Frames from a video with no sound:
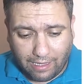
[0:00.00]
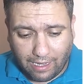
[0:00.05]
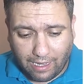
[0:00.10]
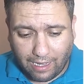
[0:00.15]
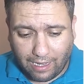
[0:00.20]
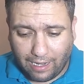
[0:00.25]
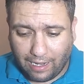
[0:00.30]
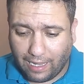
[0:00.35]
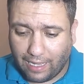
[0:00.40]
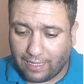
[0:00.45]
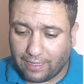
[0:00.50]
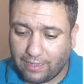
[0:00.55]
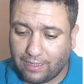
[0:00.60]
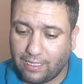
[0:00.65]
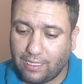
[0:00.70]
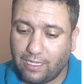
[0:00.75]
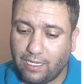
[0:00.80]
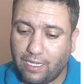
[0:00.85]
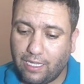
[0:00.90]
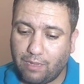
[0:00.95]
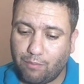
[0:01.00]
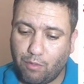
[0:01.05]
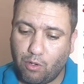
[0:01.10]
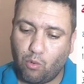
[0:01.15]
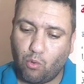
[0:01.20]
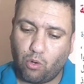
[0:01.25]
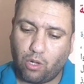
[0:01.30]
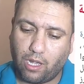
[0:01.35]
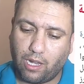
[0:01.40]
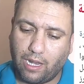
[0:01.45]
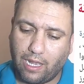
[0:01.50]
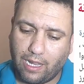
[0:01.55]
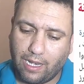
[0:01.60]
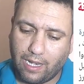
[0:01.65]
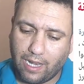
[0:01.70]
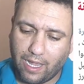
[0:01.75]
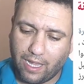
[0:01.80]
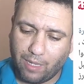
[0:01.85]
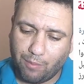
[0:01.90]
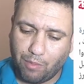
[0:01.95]
العديد من وكلاء
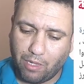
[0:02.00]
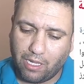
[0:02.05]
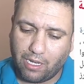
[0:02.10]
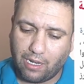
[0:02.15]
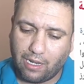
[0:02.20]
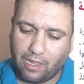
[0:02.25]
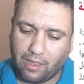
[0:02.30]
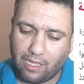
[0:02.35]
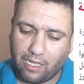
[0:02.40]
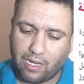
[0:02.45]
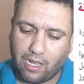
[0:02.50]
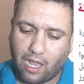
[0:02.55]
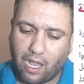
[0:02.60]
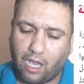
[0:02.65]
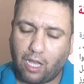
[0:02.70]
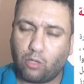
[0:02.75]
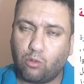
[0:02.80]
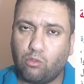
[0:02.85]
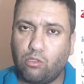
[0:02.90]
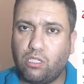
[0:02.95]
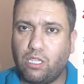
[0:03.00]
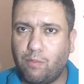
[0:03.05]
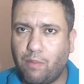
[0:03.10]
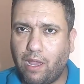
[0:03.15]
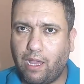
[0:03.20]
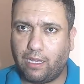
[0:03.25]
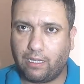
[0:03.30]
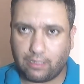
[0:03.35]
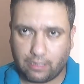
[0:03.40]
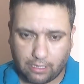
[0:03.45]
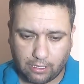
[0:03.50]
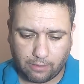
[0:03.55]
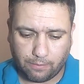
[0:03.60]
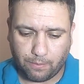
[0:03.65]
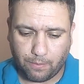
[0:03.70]
اللاعبين الذين عقدوا اجتماعات